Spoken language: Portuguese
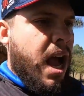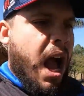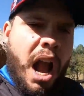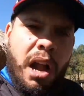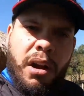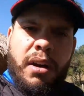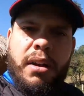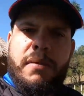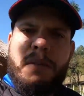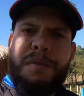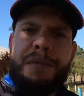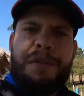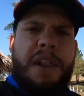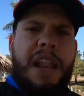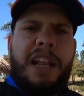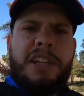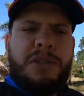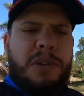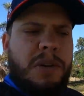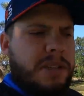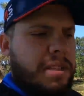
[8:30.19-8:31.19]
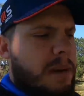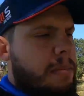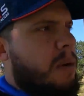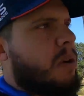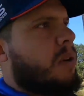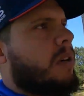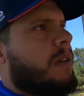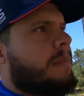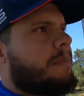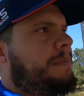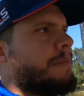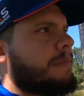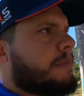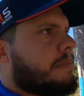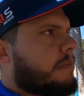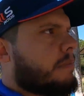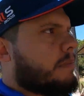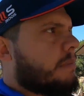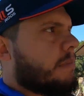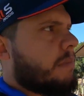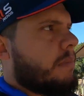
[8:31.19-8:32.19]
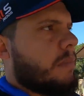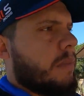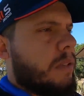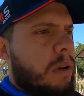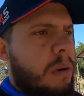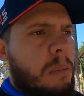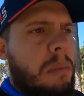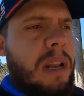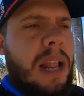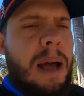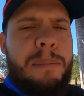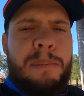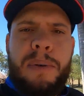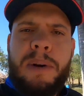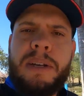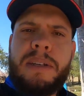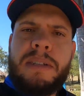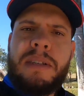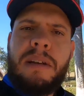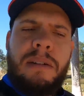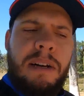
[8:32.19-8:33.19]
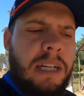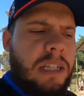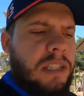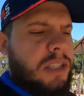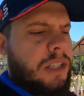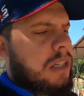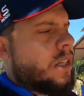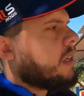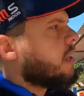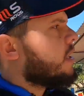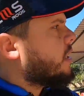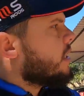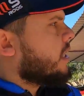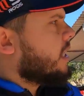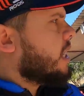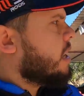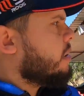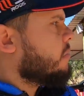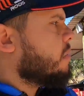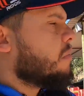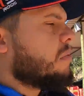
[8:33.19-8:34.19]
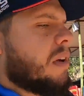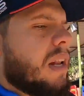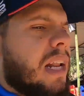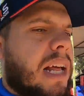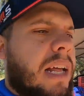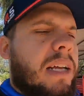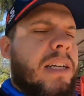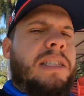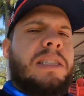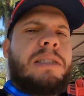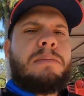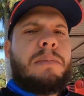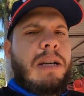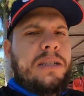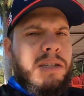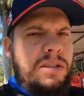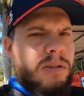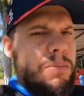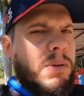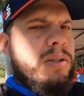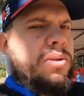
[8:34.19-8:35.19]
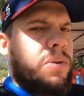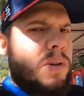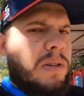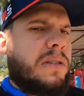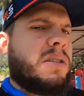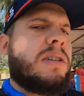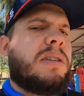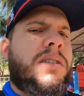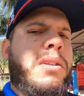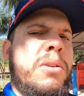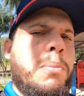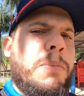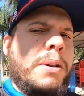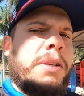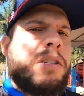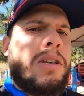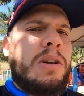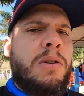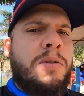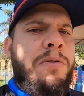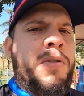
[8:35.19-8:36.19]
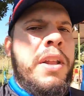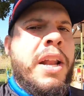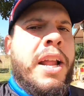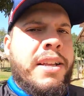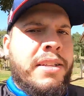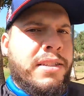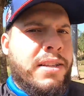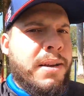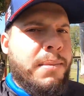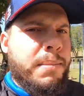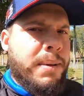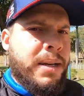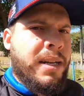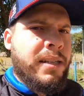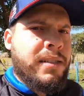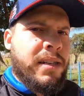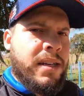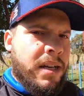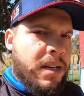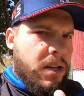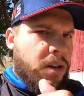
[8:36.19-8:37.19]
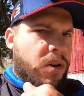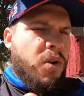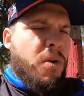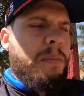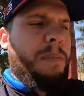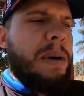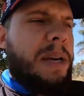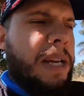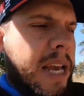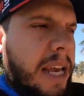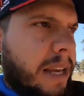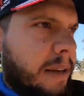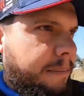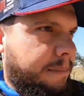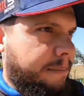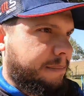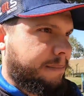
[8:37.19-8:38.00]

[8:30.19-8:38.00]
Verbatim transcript: Agora eu vou falar de coisa boa. Vamos lá pro restaurante, e vamos falar de mais algumas coisinhas que o pesqueiro oferece, beleza? Acompanha aí.